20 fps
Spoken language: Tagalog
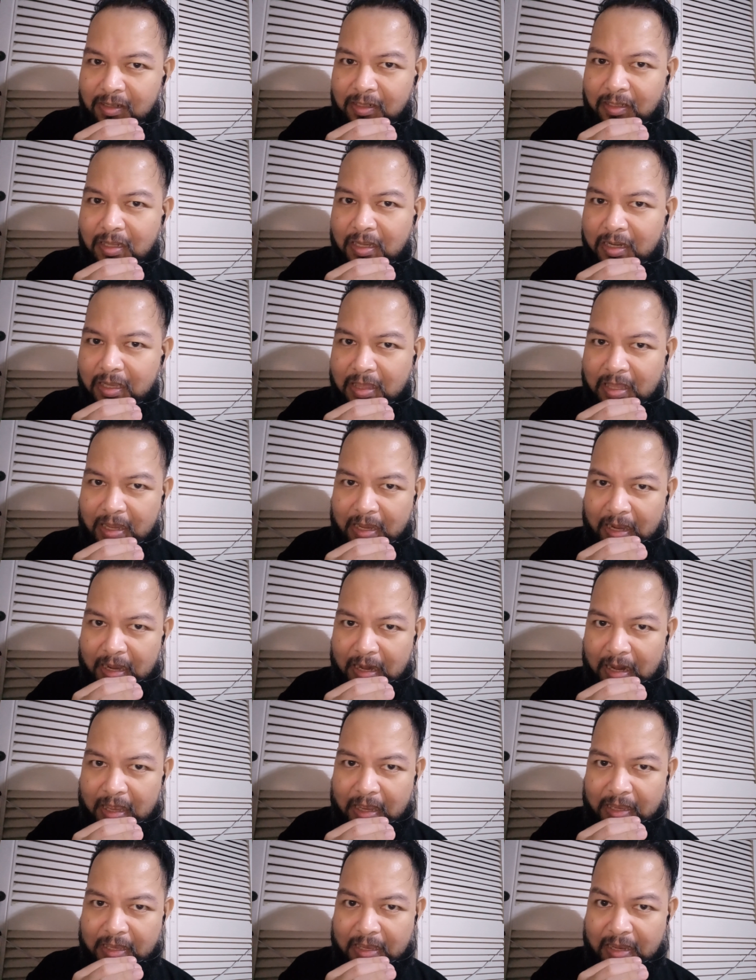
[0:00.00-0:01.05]
na
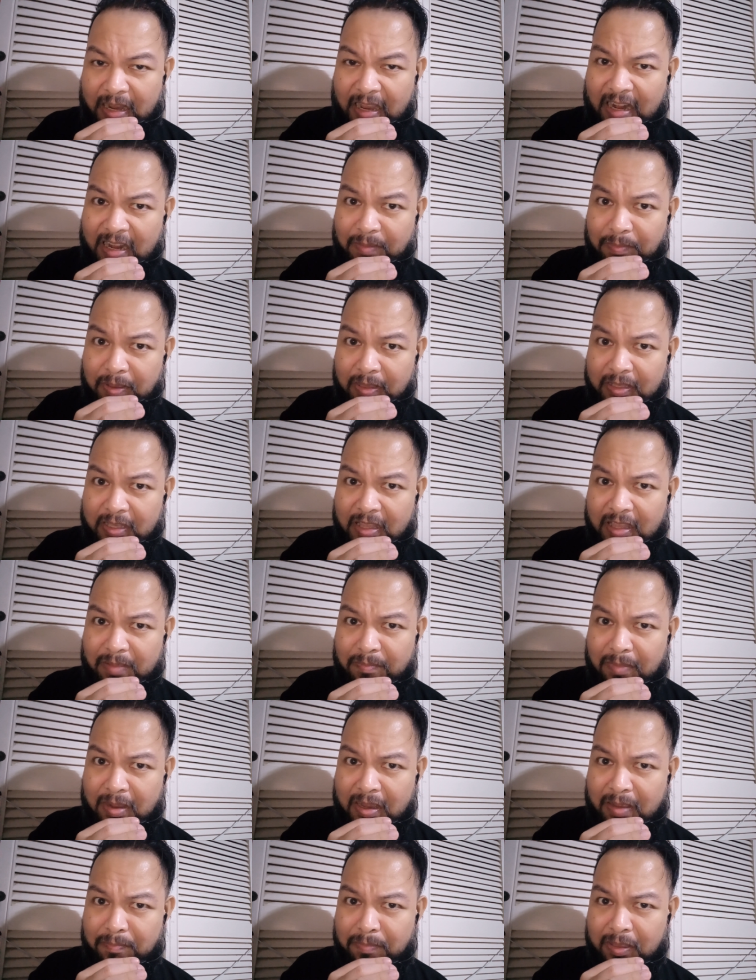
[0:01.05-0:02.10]
kinakailangan niya kalimitan ng
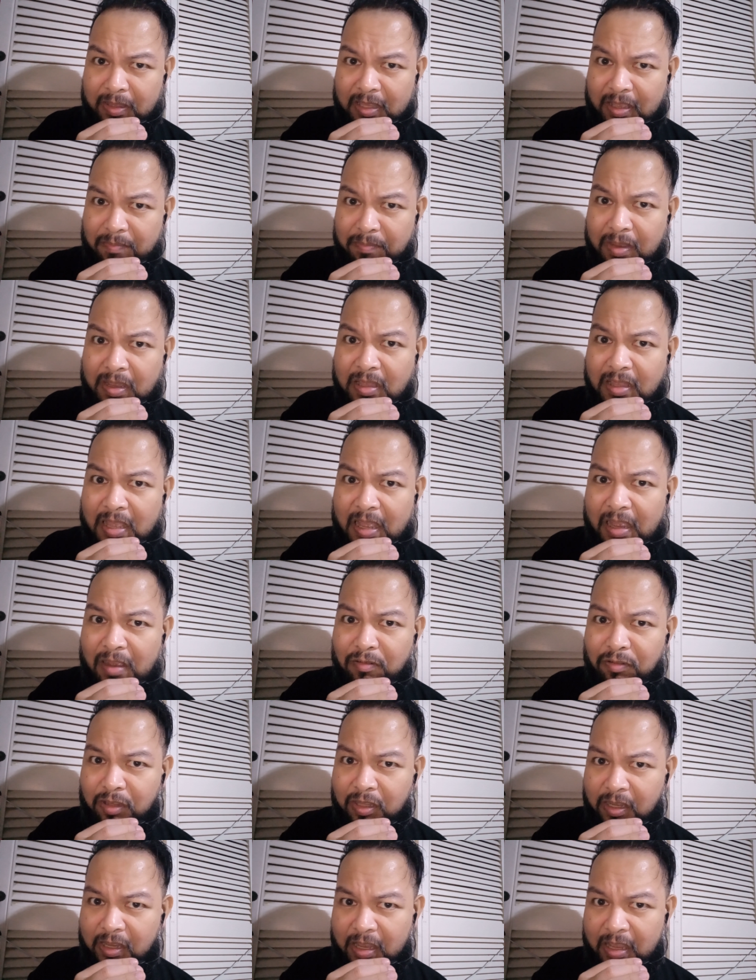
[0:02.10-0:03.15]
mga bitamina o
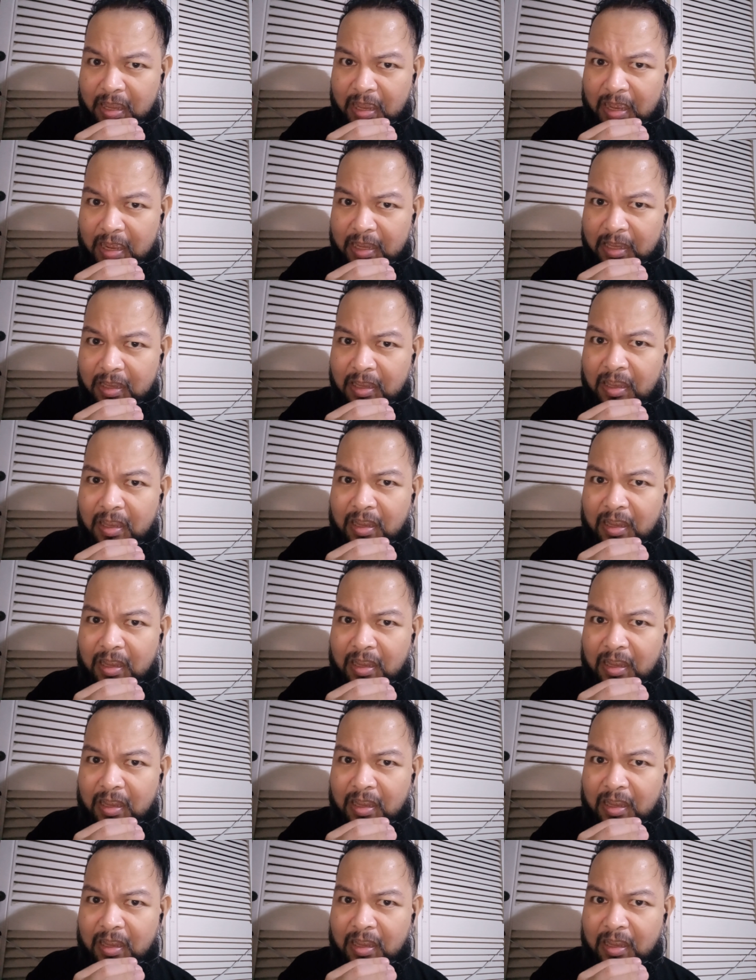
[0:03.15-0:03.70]
di kaya ay